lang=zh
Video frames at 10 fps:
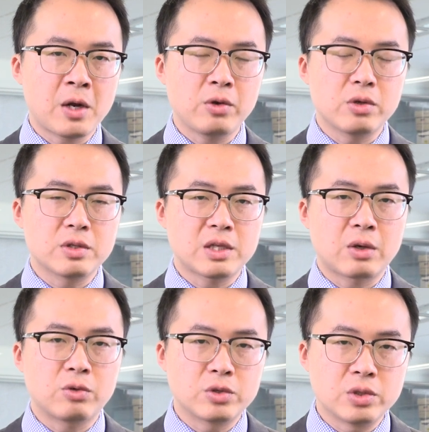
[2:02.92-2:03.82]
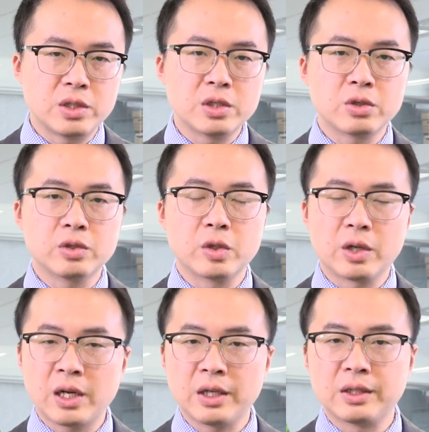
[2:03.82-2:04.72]
卖率，在过去几周有
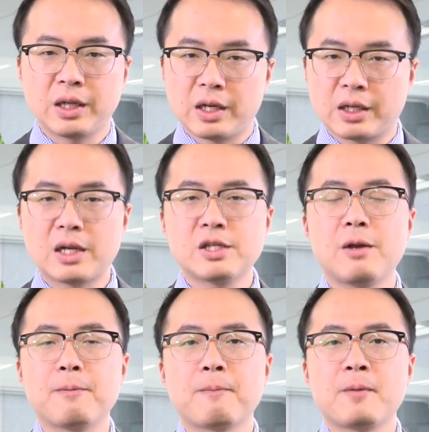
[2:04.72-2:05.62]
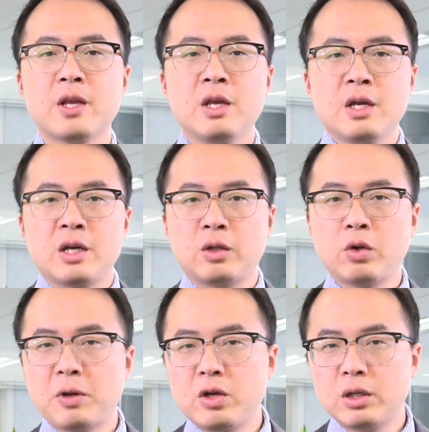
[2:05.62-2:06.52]
了很大的改善。很
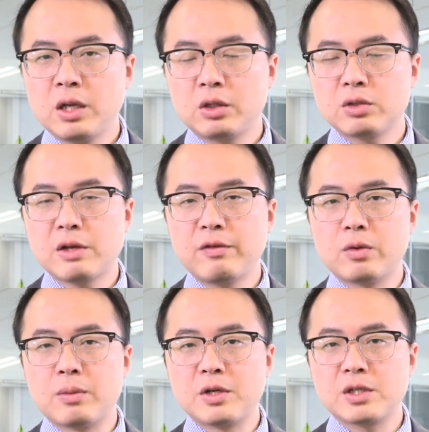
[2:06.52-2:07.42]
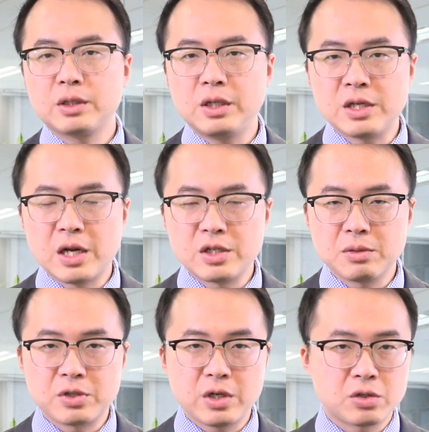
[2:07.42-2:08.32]
多朋友呢，都在问我们，这个地产
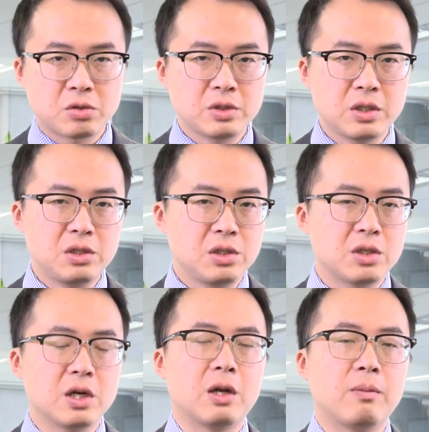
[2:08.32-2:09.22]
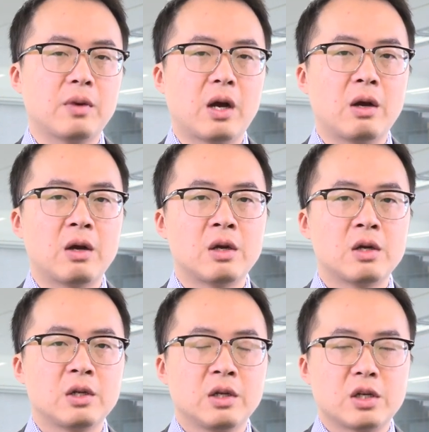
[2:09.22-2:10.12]
是不是要重新起色了啊？
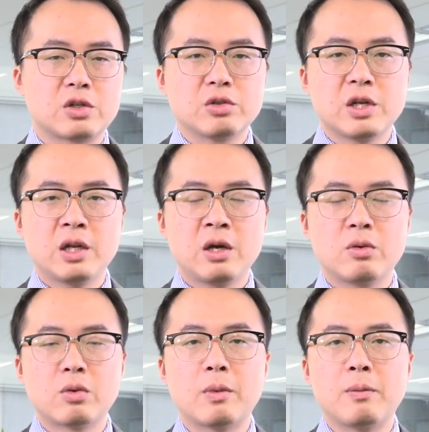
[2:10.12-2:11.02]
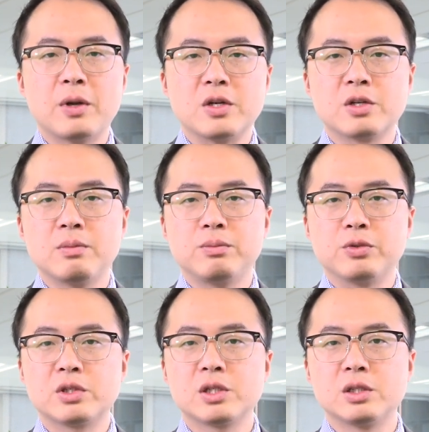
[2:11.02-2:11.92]
那首先呢，我们本身
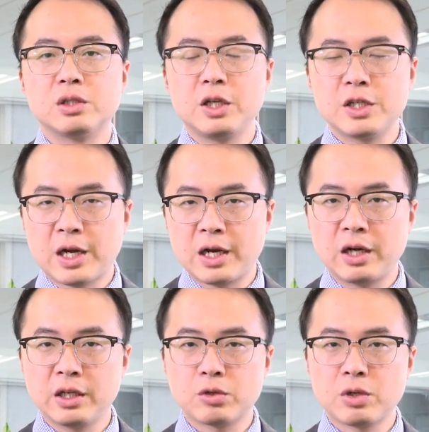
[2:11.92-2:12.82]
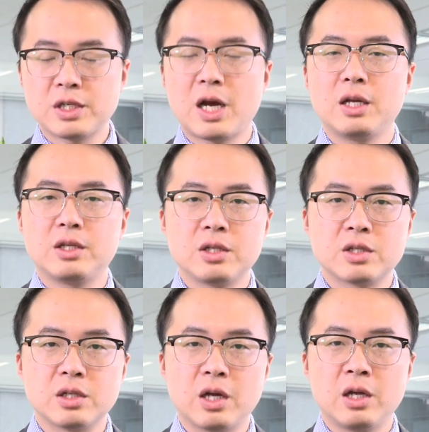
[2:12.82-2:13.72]
不是地产行业的专家，因
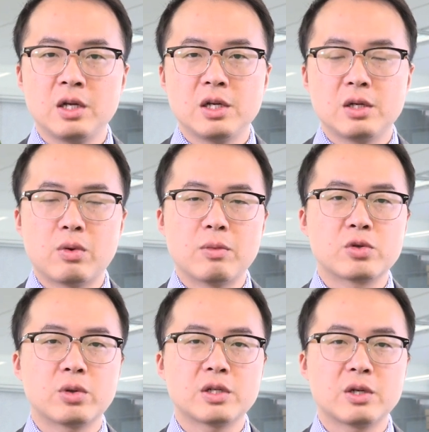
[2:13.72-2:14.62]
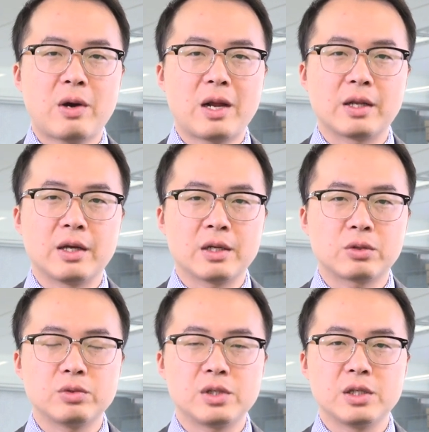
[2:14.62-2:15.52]
此呢，我们说了这话呢，
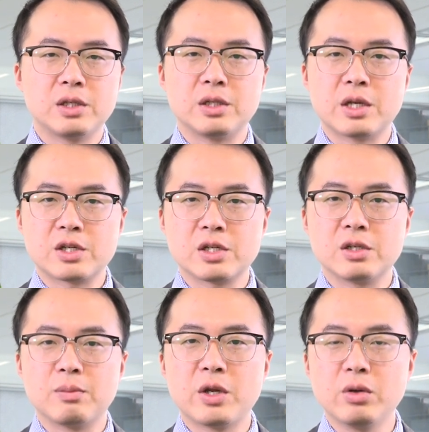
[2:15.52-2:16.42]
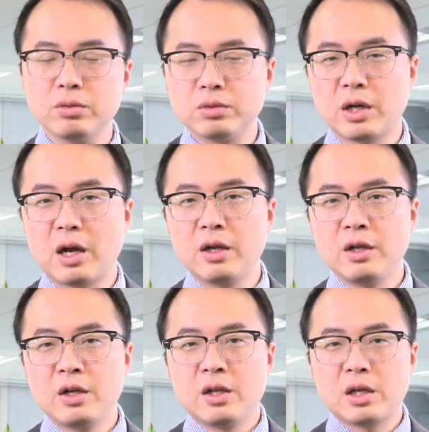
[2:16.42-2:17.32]
估计也是没用啊。
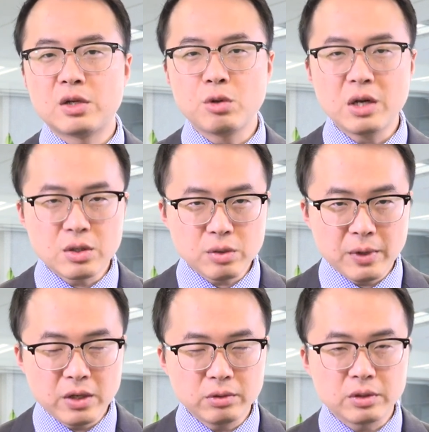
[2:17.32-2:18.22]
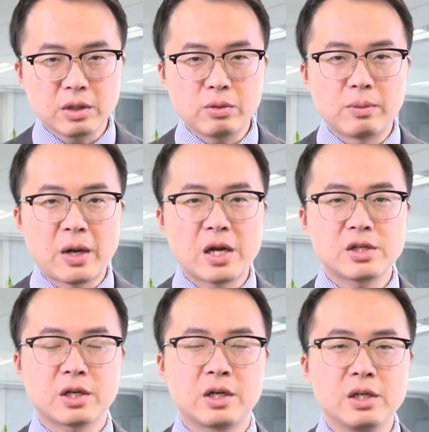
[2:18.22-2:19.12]
但虽然说没用，我们还
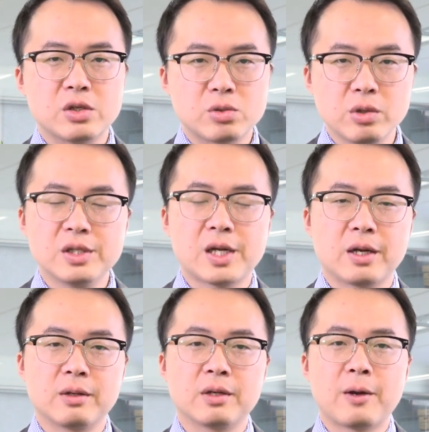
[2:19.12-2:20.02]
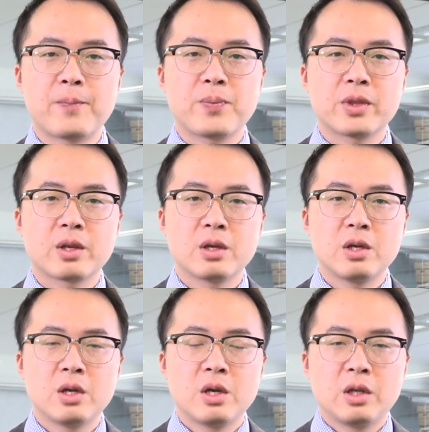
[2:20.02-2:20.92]
是可以说一下的啊。
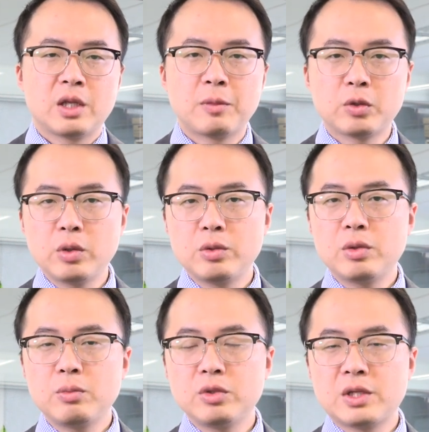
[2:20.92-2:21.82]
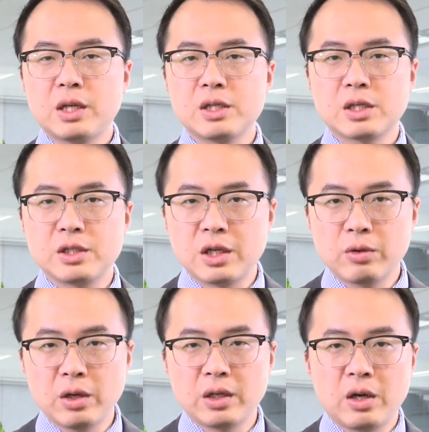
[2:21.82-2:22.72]
那么对于目前的这个情
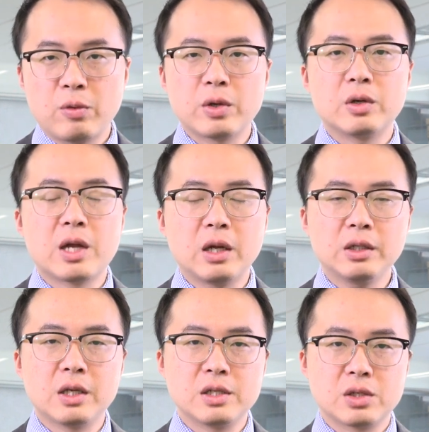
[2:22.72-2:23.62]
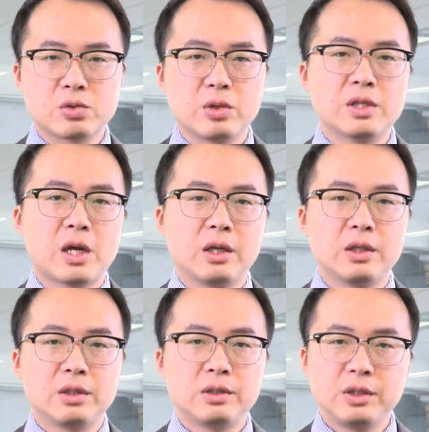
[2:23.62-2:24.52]
况呢，我有两点想说一下。
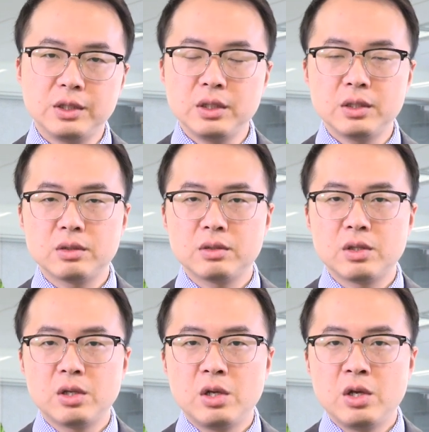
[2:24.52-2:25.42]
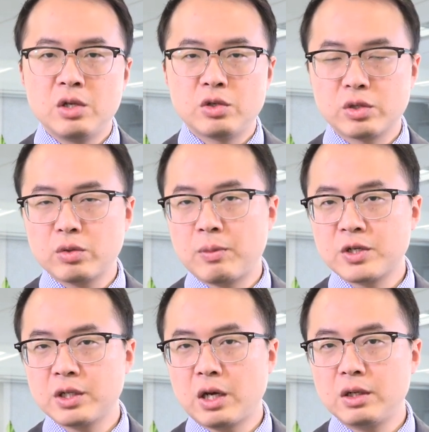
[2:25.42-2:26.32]
第一，就是我们
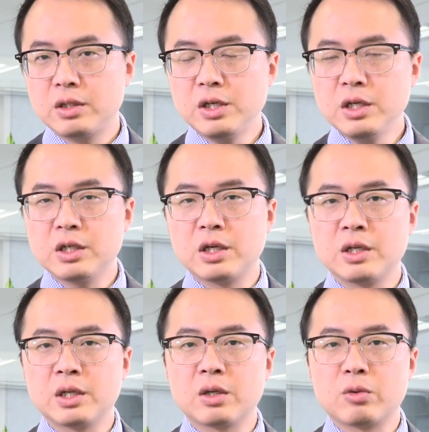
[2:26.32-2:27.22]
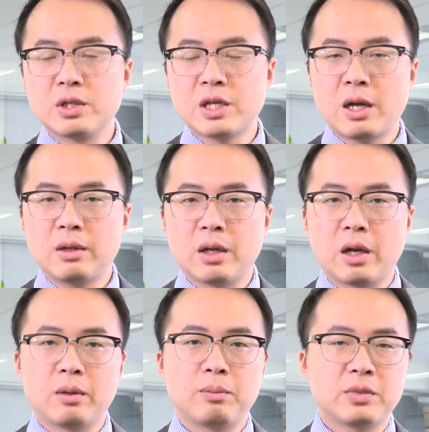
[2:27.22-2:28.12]
知道任何一个国家
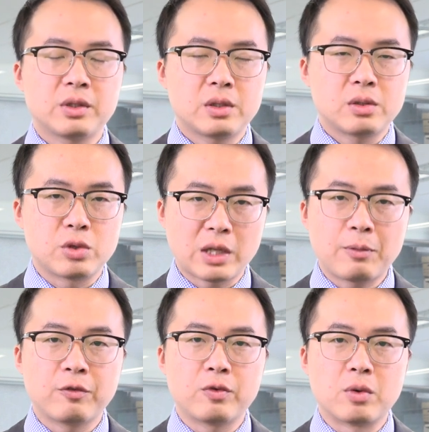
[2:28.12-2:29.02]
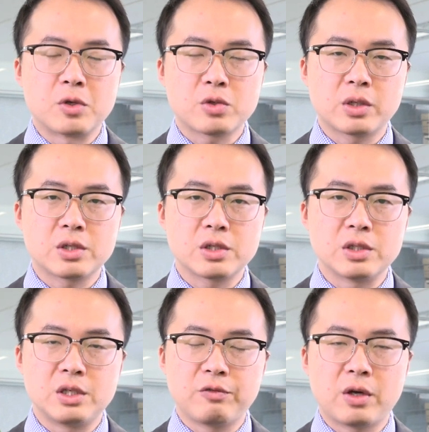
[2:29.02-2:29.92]
啊。绝大部分我们说的
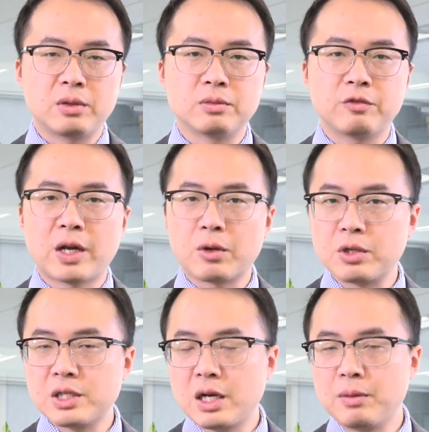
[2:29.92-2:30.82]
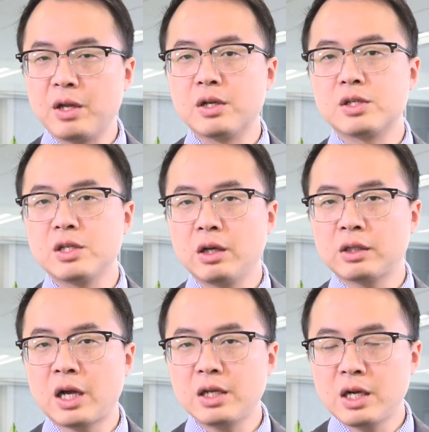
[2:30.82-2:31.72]
是西方发达国家里面，只要
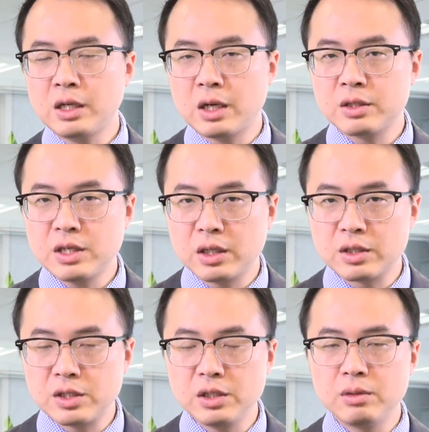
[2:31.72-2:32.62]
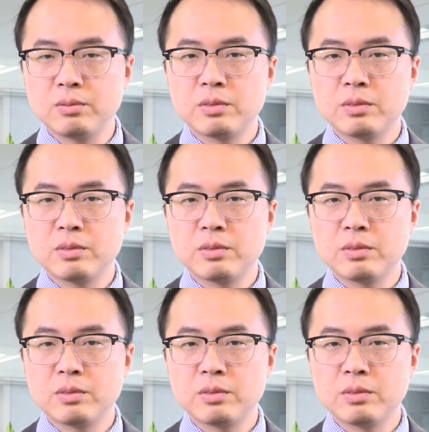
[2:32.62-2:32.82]
它央行降了息，